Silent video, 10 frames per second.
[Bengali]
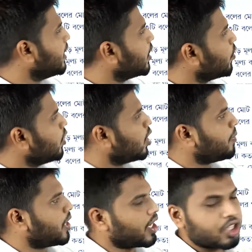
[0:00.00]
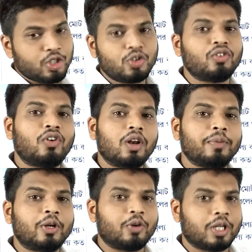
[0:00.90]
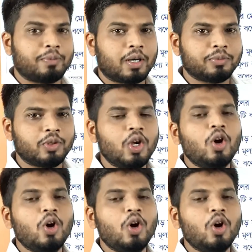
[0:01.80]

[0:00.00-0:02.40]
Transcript: থেকেও কিন্তু আমরা রাশির যোগফল বের করতে পারবো